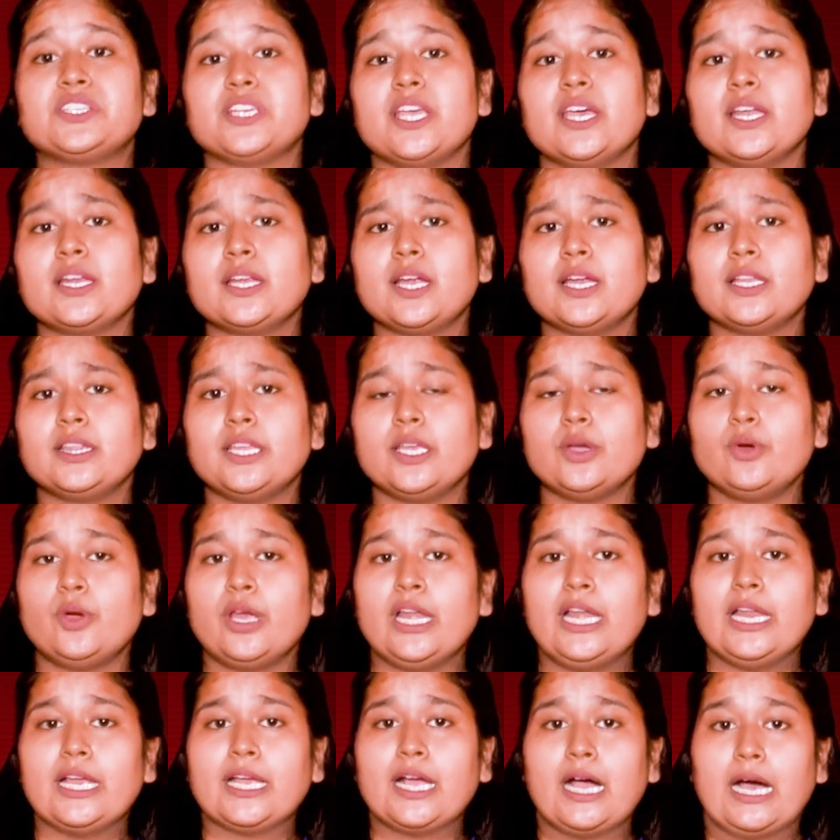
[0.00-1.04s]
शेयर करते
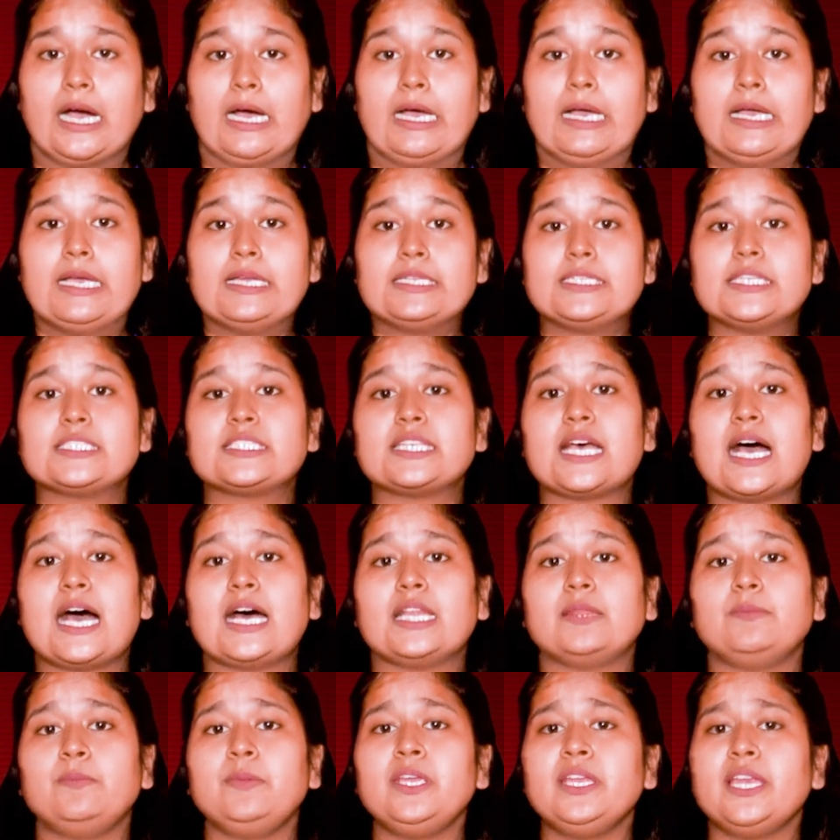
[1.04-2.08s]
हुए लिखा जिस
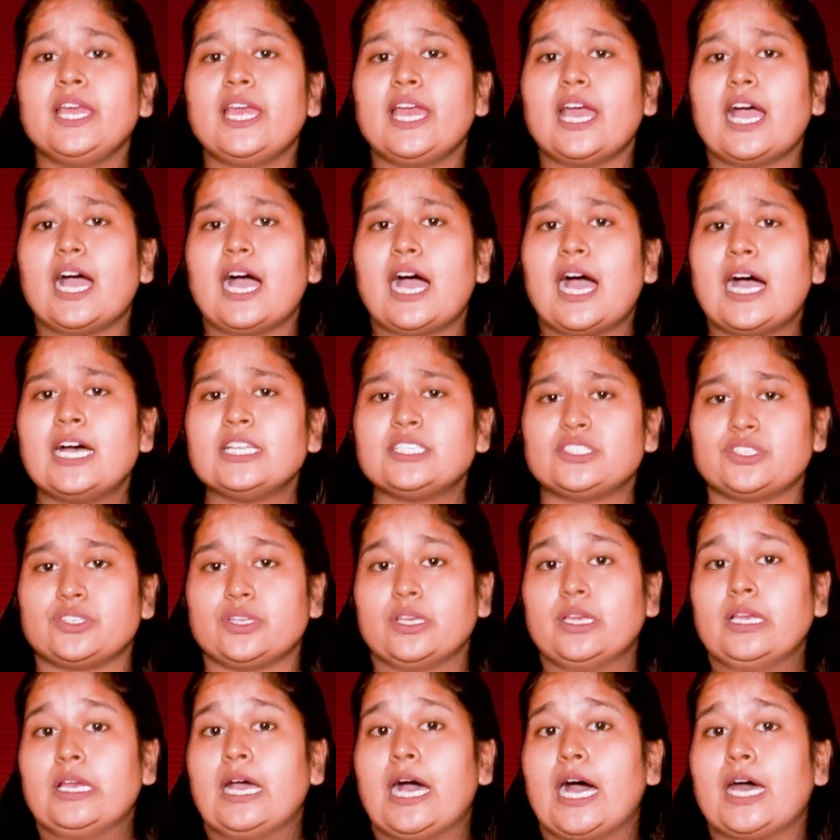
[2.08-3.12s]
आदमी ने आज
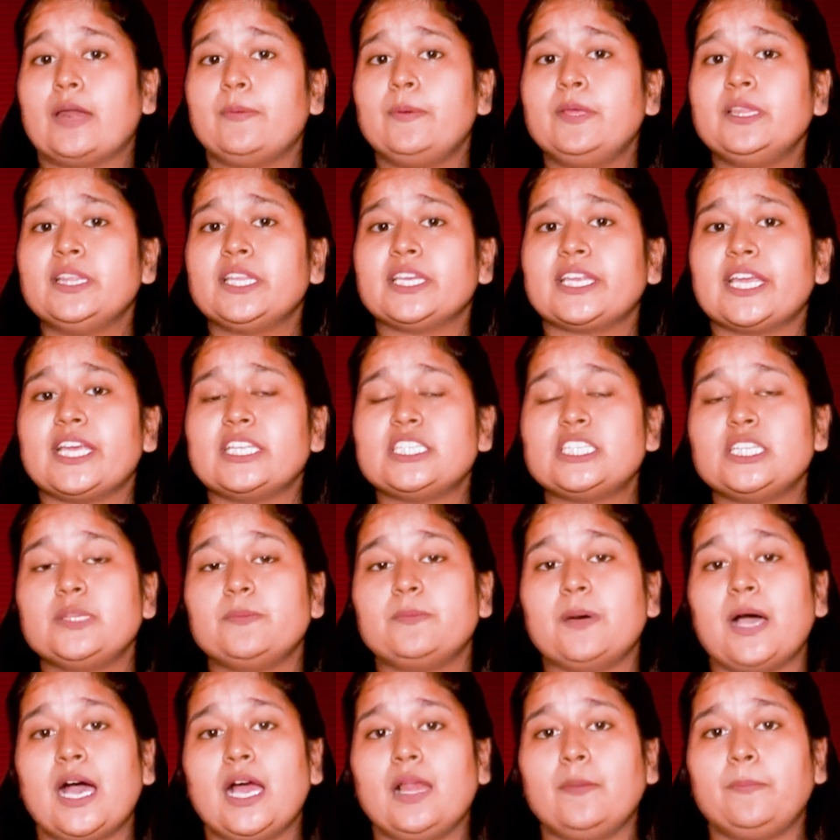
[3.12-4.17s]
अरविंद
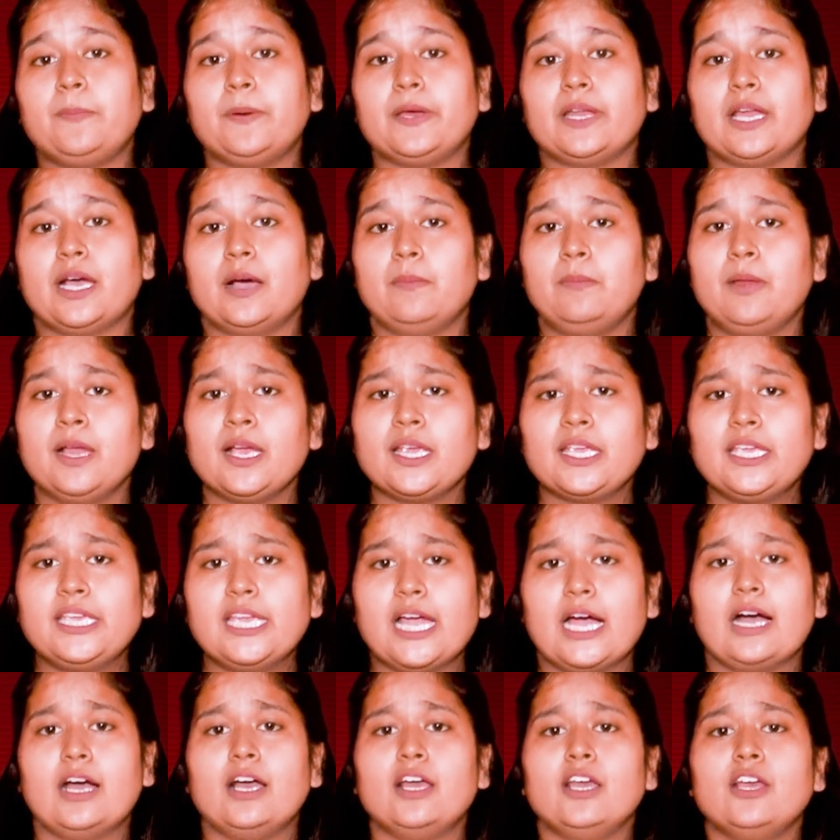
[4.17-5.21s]
केजरीवाल पर हमला
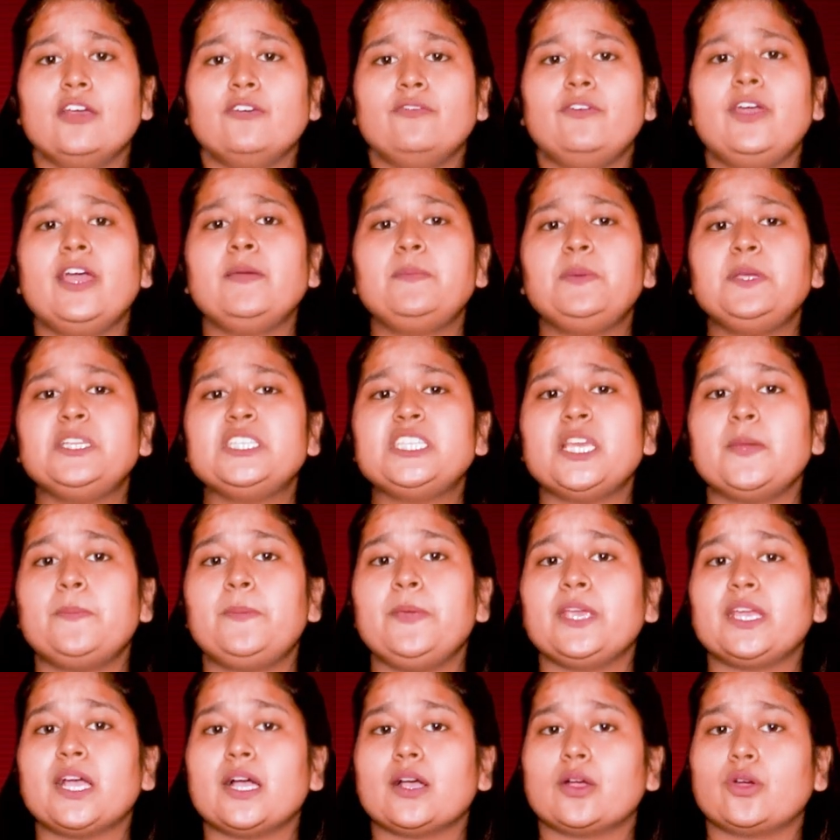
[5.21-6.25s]
किया वह
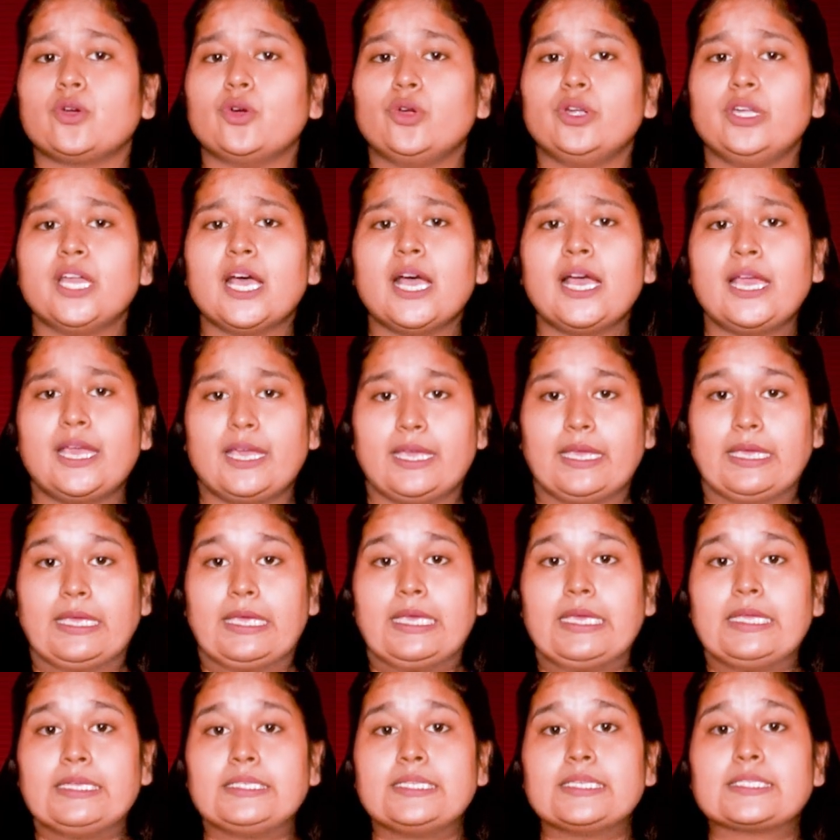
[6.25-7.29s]
बीजेपी का गुंडा है
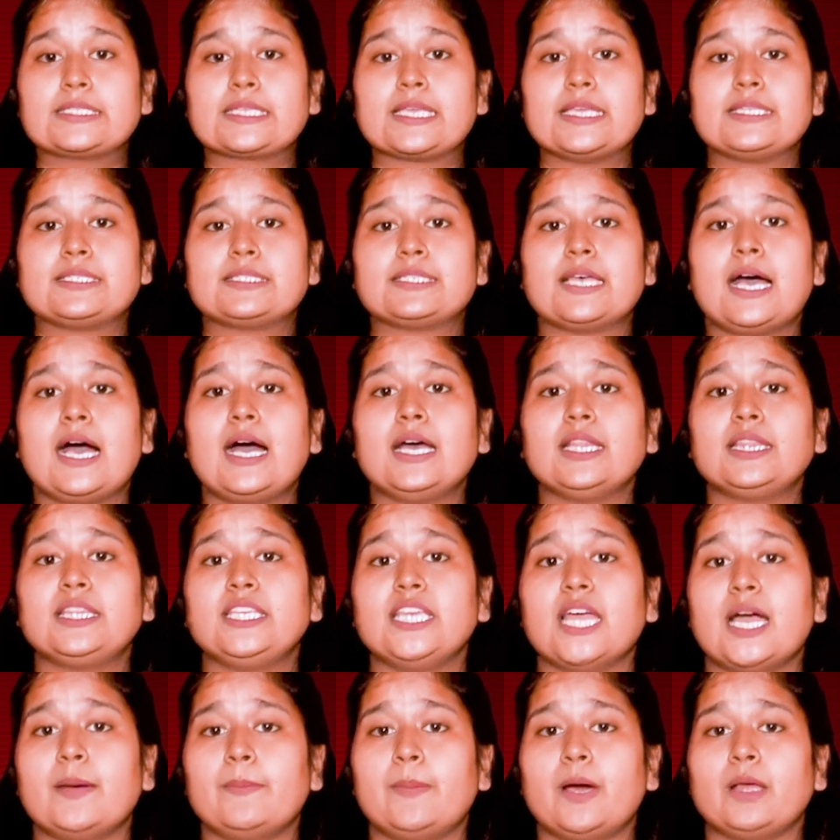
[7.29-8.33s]
जिसके साथ
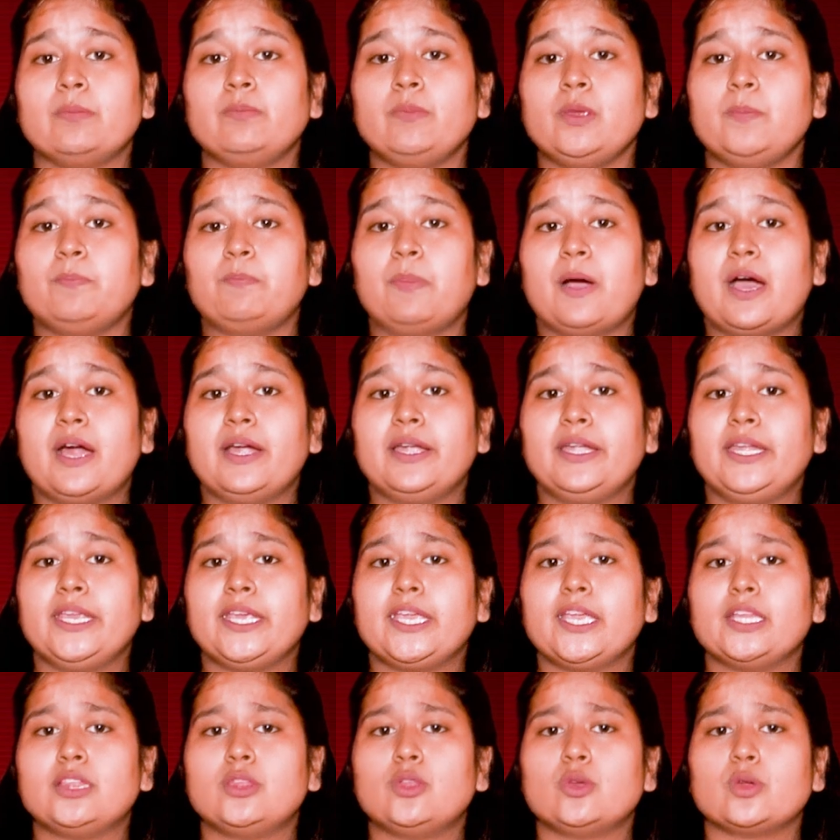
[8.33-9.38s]
ही आम आदमी पार्टी
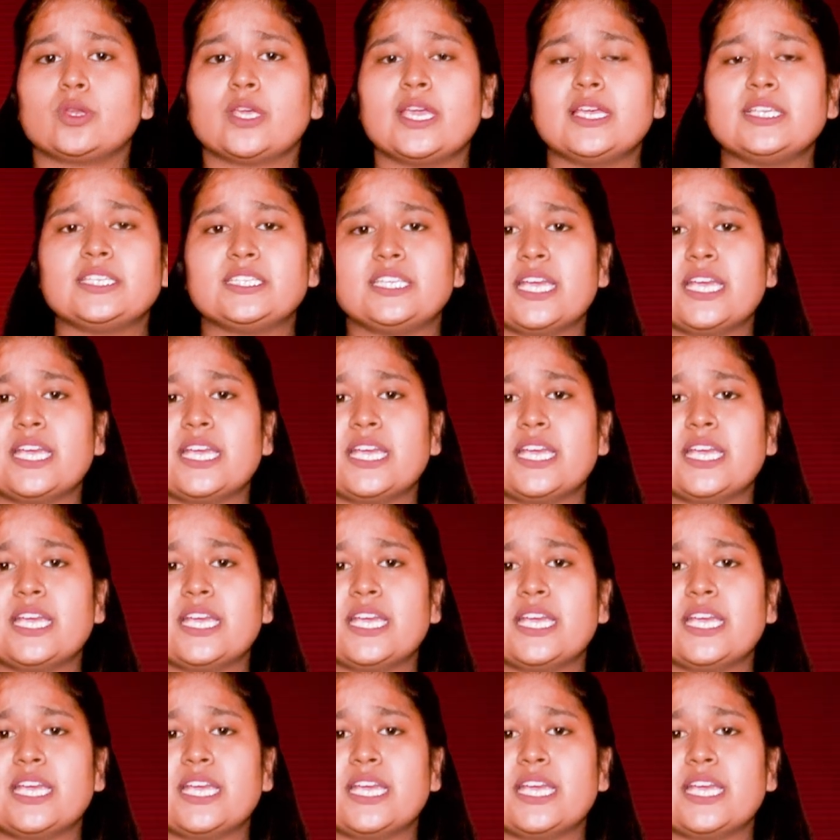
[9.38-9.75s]
के दुर्गेश